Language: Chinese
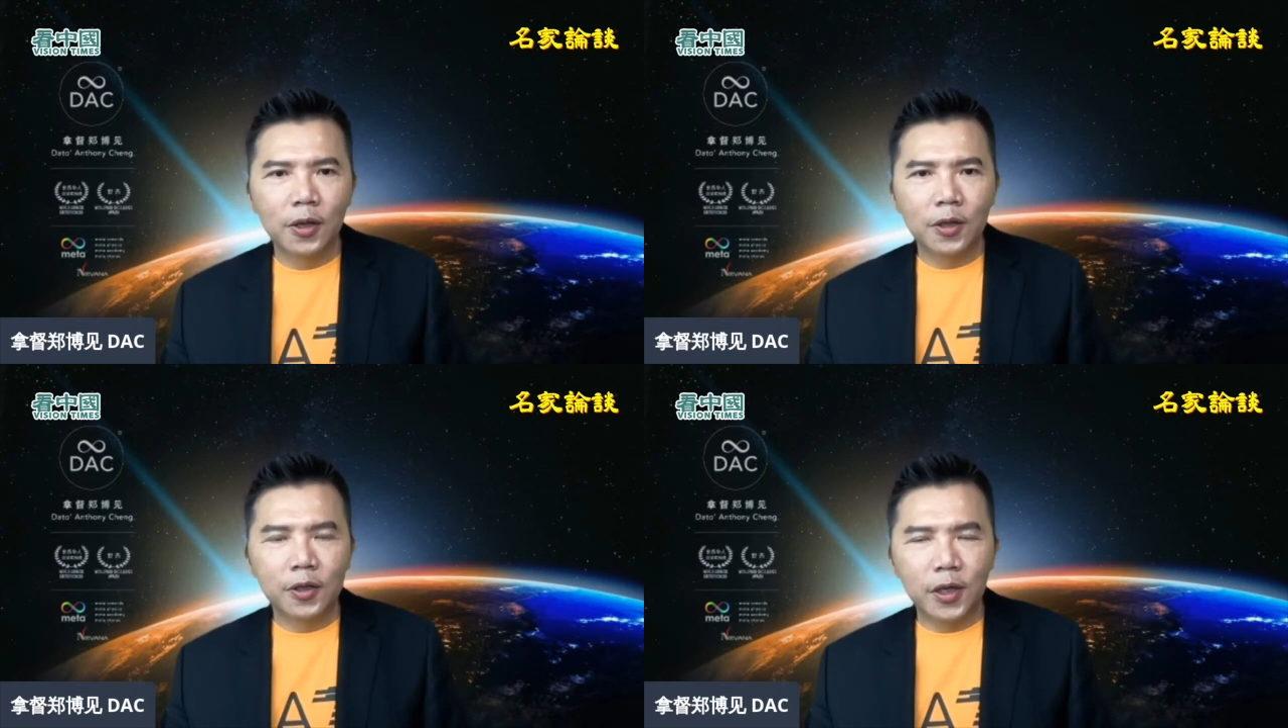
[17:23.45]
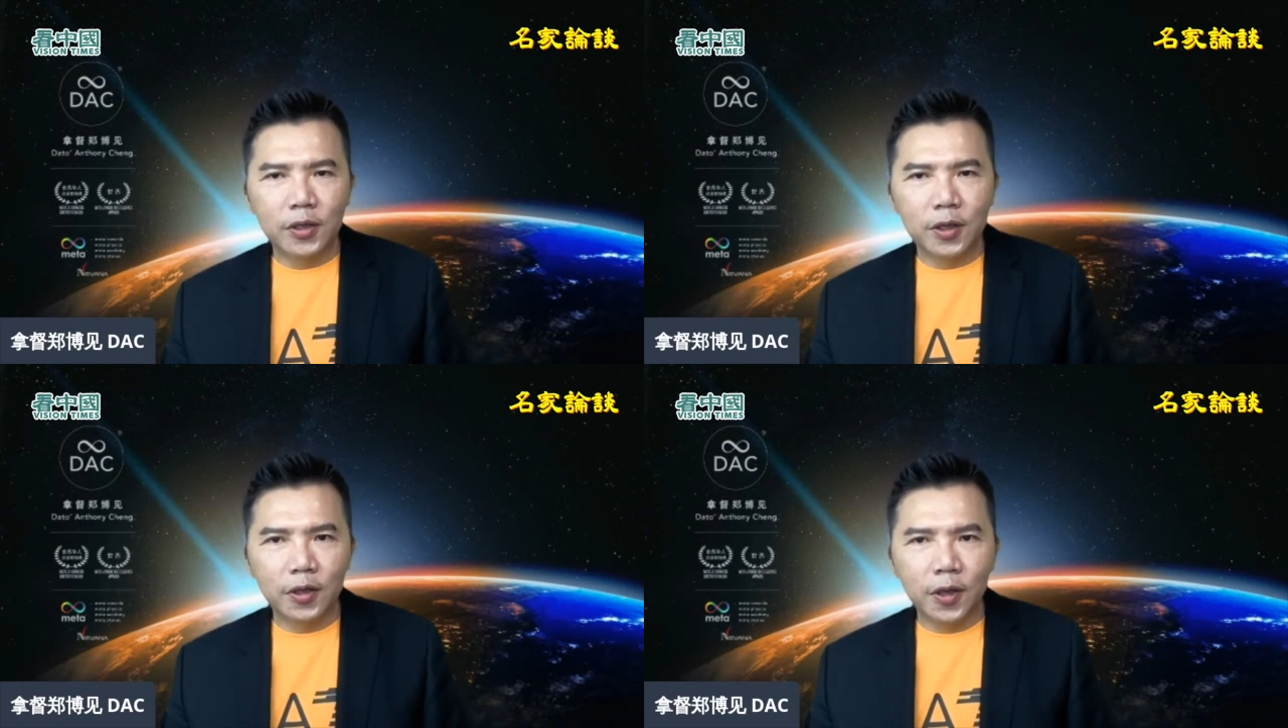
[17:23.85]
甚
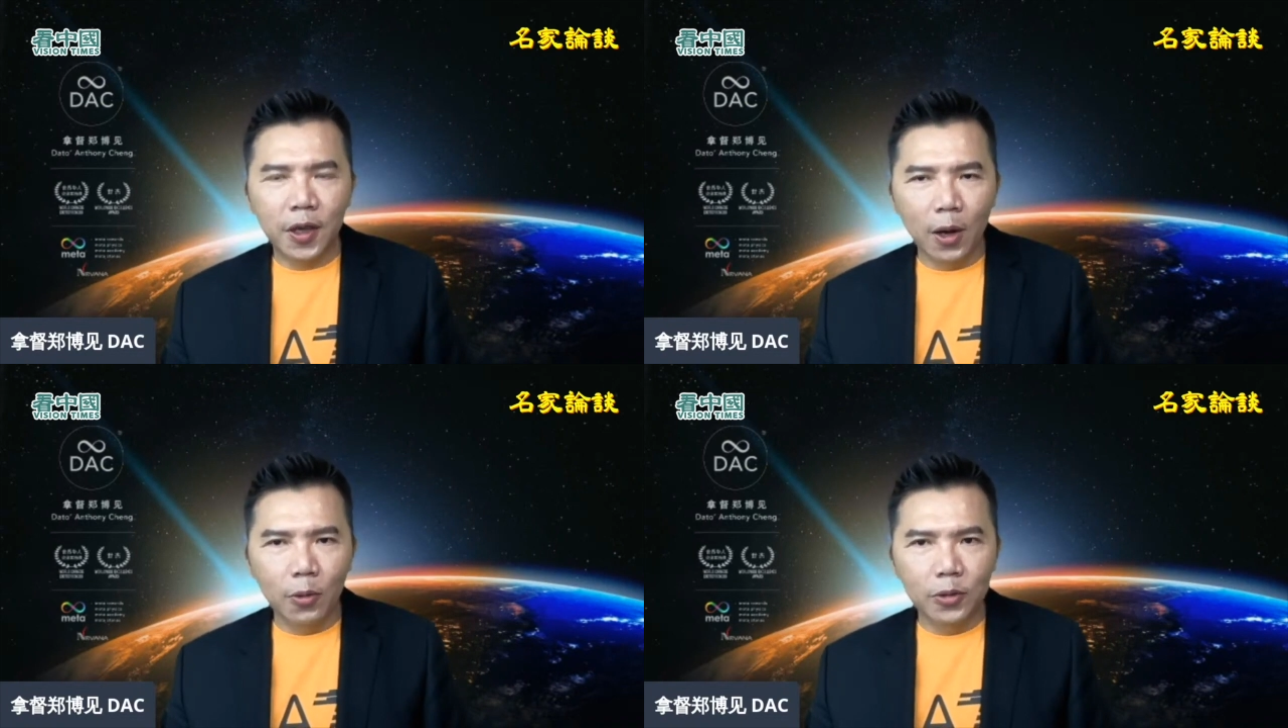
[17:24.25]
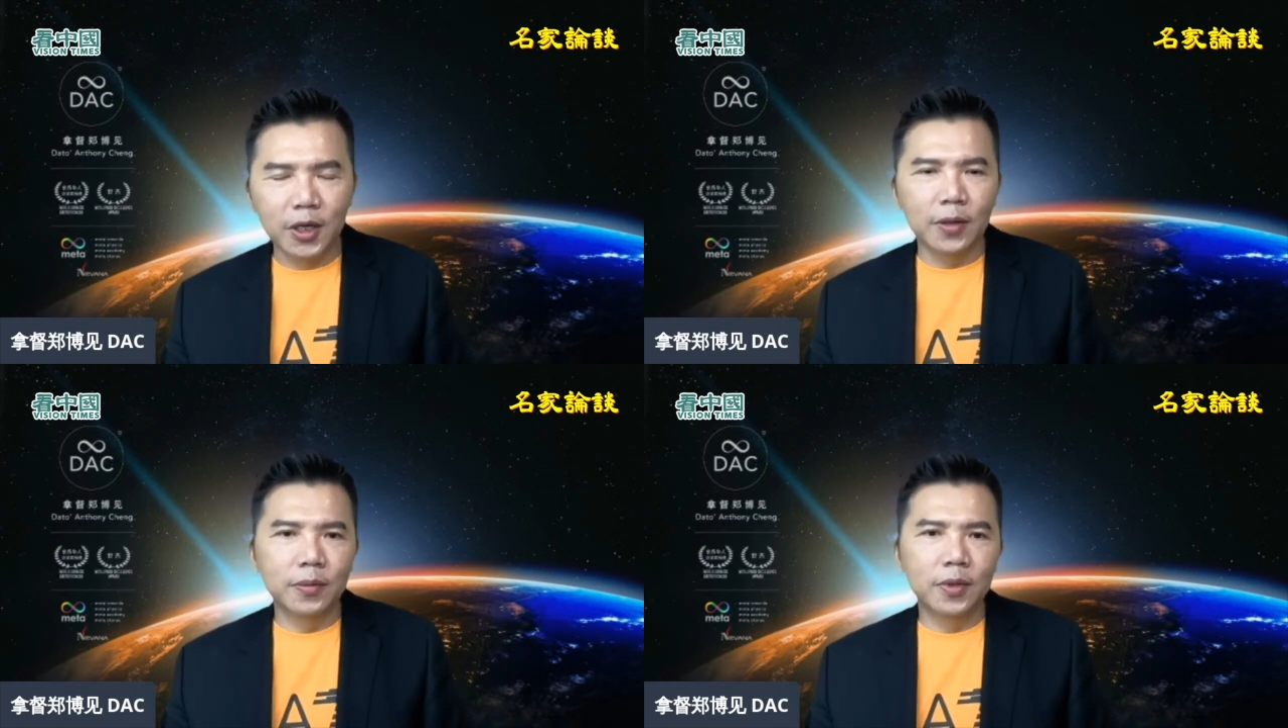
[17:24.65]
至调
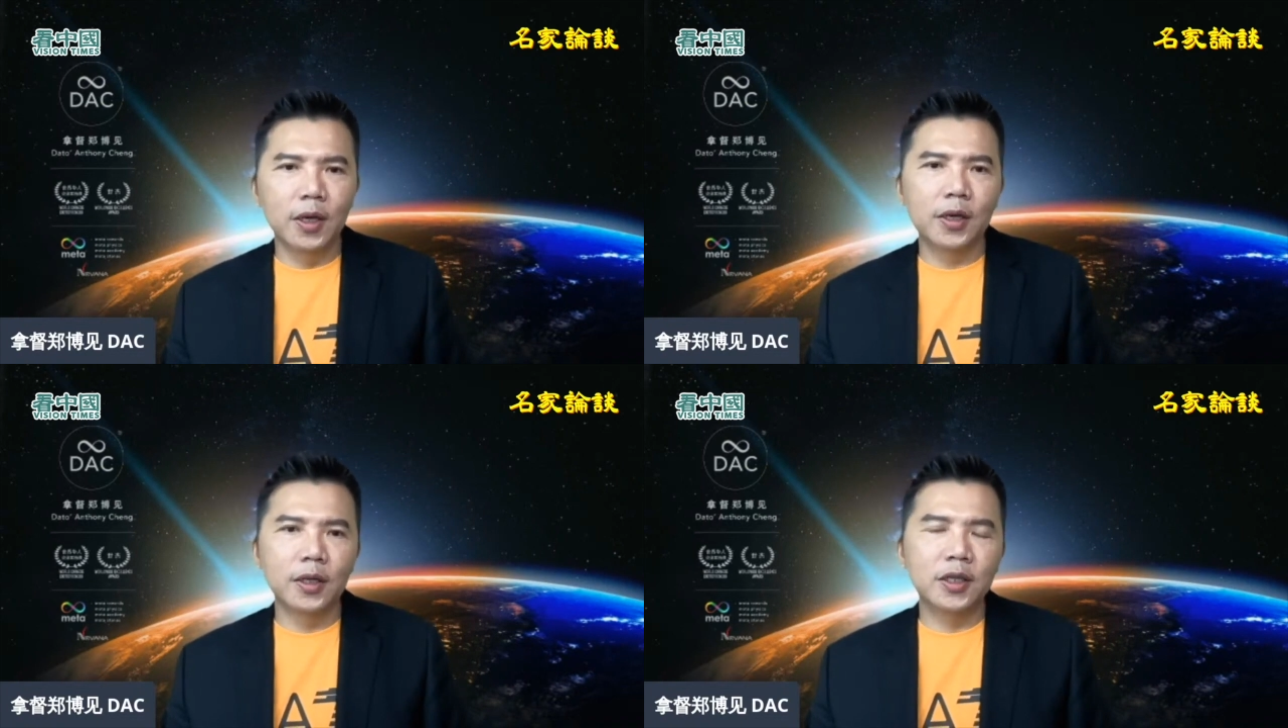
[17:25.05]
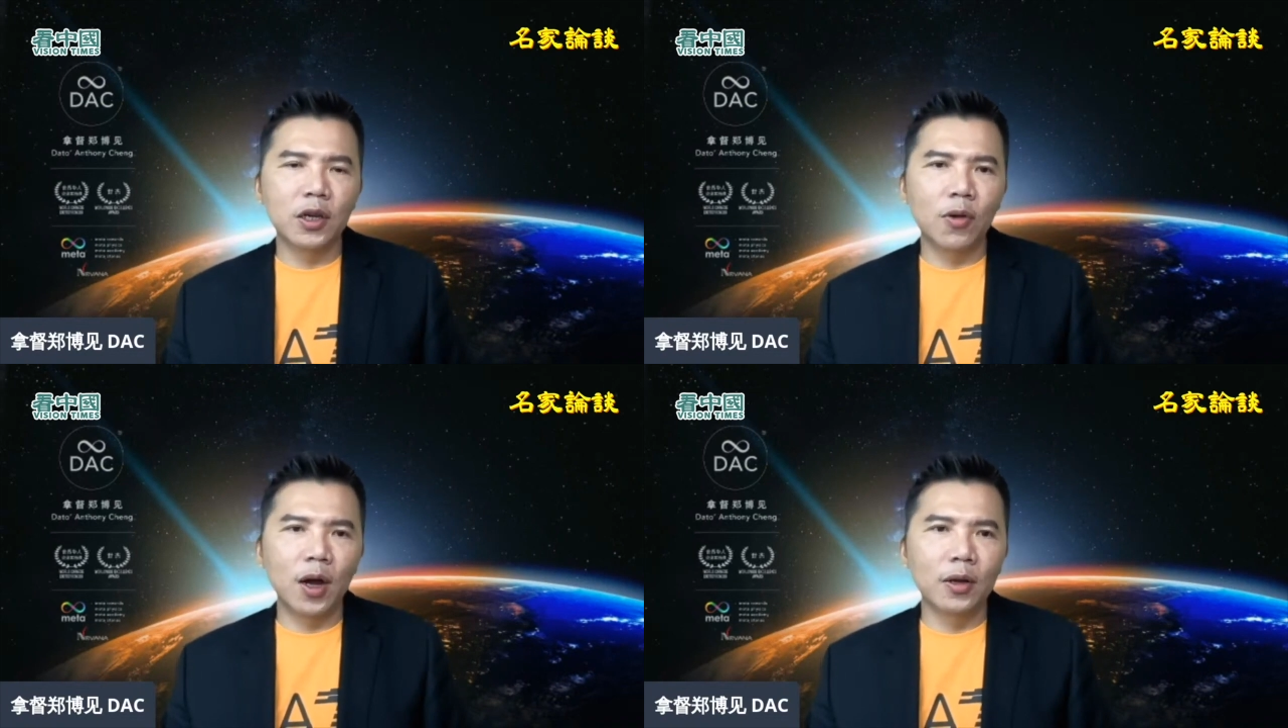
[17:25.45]
整的一个
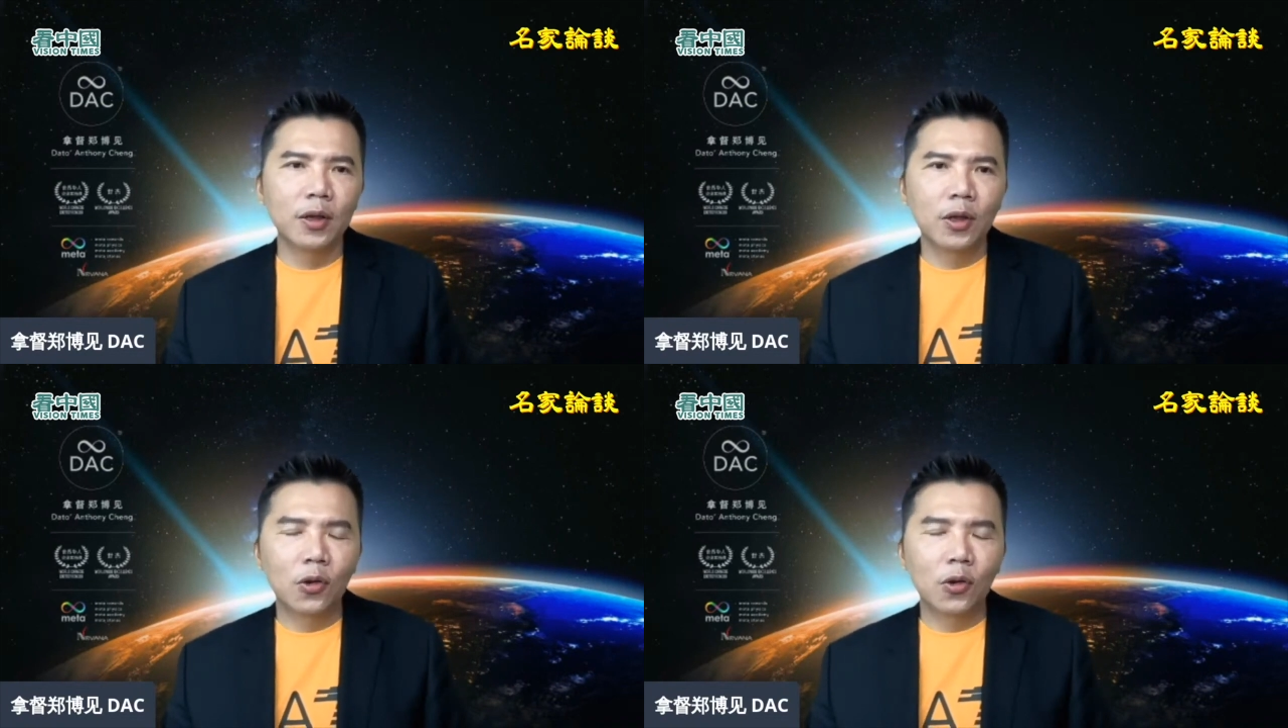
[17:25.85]
情况。